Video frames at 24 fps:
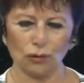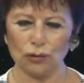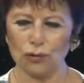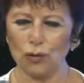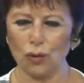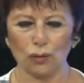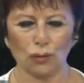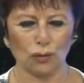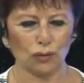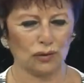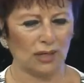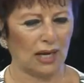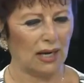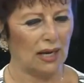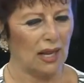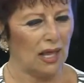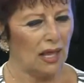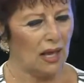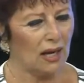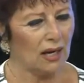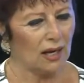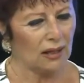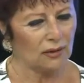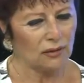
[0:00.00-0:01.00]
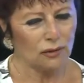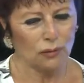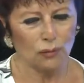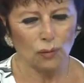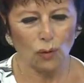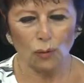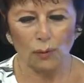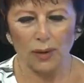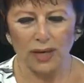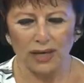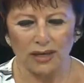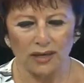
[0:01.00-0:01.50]
Çok güzel. Kadın
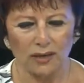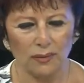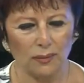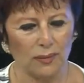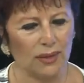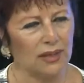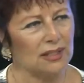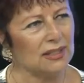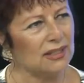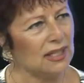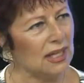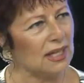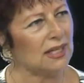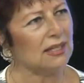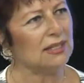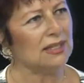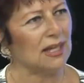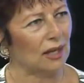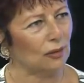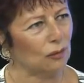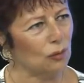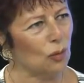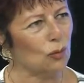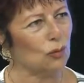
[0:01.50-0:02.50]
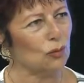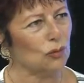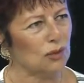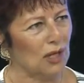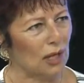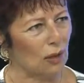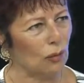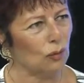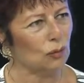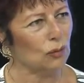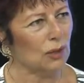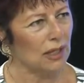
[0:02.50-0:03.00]
doğum hekimi 8 ay 9
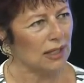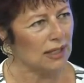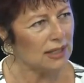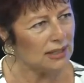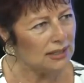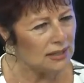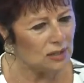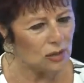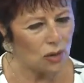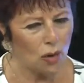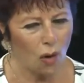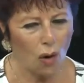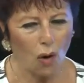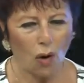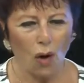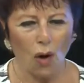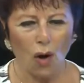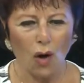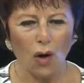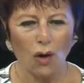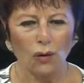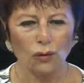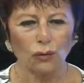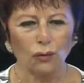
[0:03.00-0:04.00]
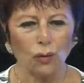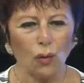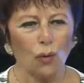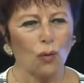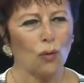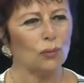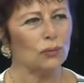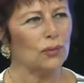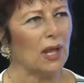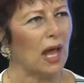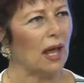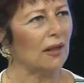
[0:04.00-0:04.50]
ay onu izliyor.
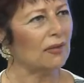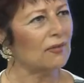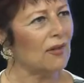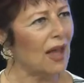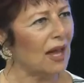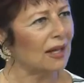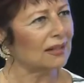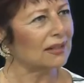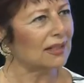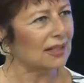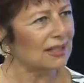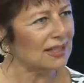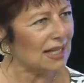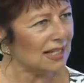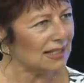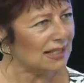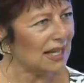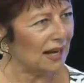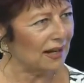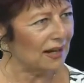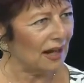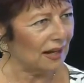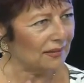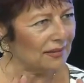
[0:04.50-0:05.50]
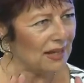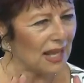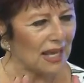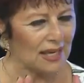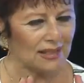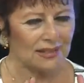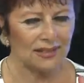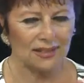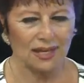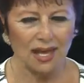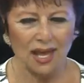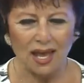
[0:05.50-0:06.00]
Doğumdan veyahut da sezeryan
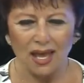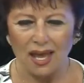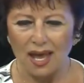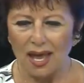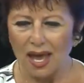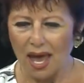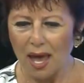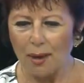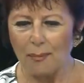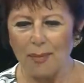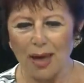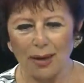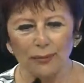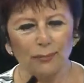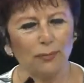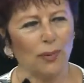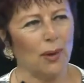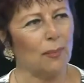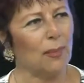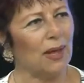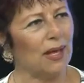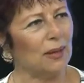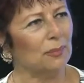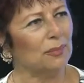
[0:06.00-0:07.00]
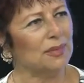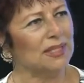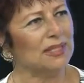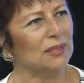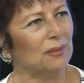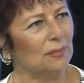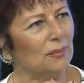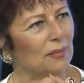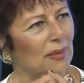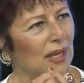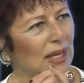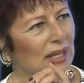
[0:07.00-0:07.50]
neyse hemen bebeği
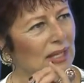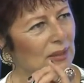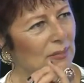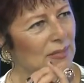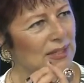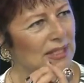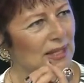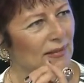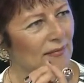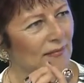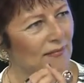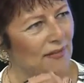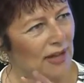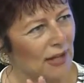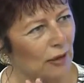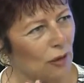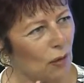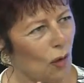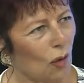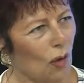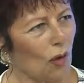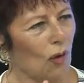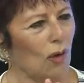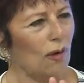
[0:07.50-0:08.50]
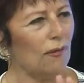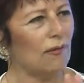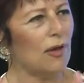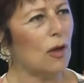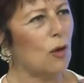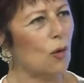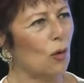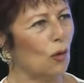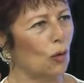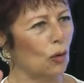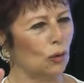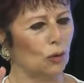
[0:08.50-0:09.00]
bizim elimize veriyor ve
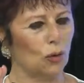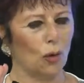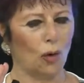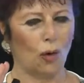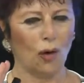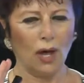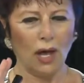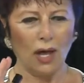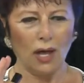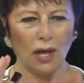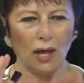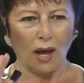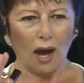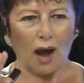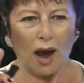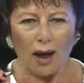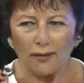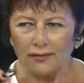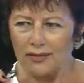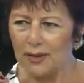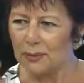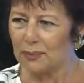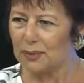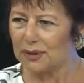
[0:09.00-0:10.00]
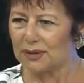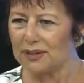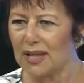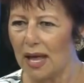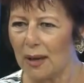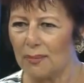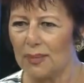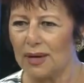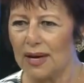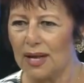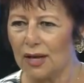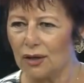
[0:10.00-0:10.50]
yok oluyor. Anne
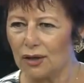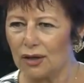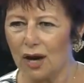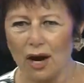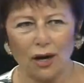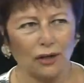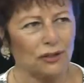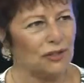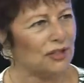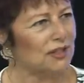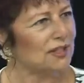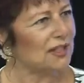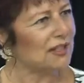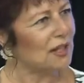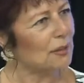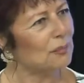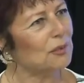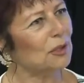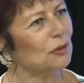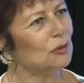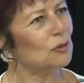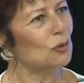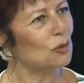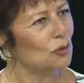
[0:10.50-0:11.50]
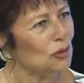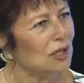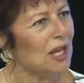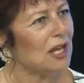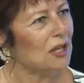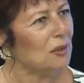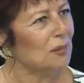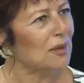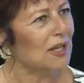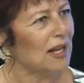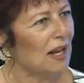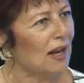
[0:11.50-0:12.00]
birdenbire karşısında bir çocuk
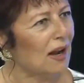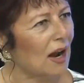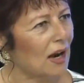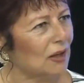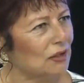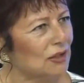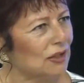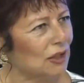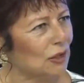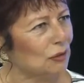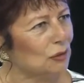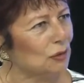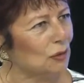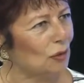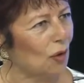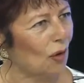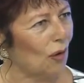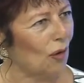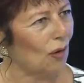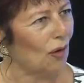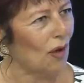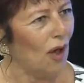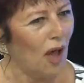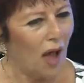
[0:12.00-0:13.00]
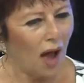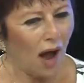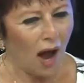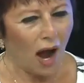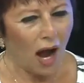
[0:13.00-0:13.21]
hekimiyle karşılaşıyor. Evet. Evet.